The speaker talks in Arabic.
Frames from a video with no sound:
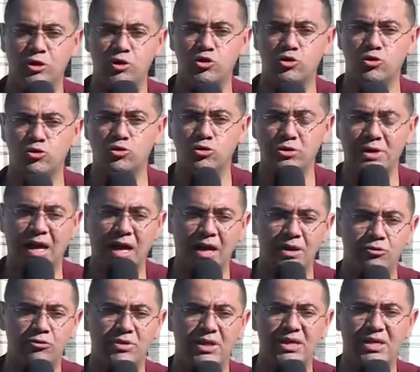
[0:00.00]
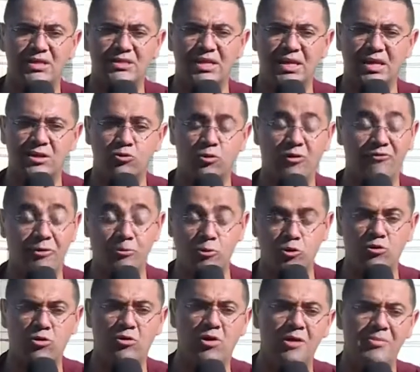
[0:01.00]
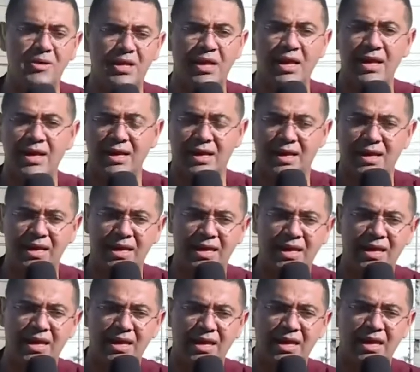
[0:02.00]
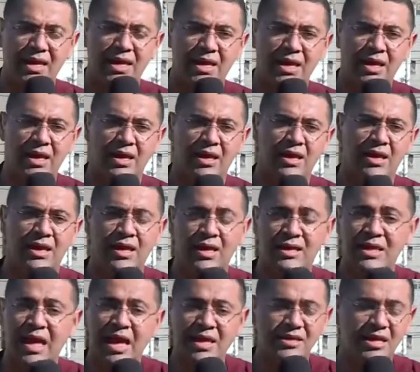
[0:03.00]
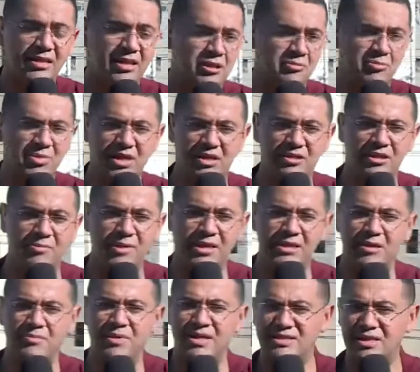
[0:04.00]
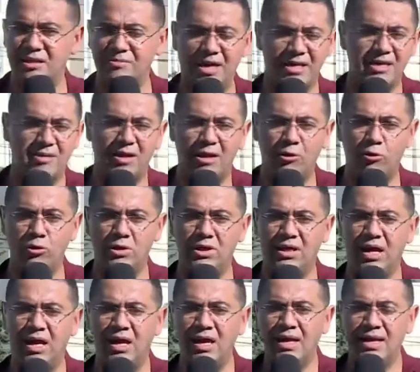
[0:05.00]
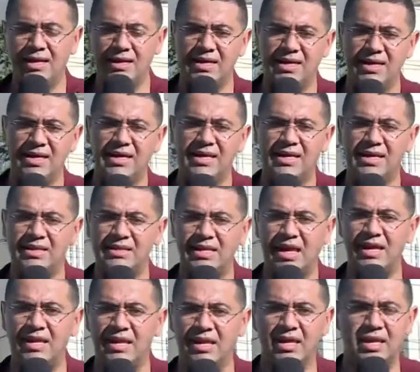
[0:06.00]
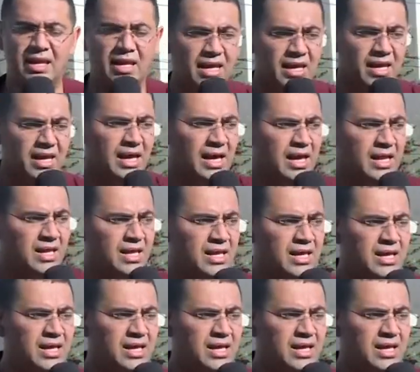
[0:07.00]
هذه الشروط حيث تنازلت وفي مقابل إيه، إيه، تهددت بتقديم التماس للمحكمة العليا لتحرير إيه،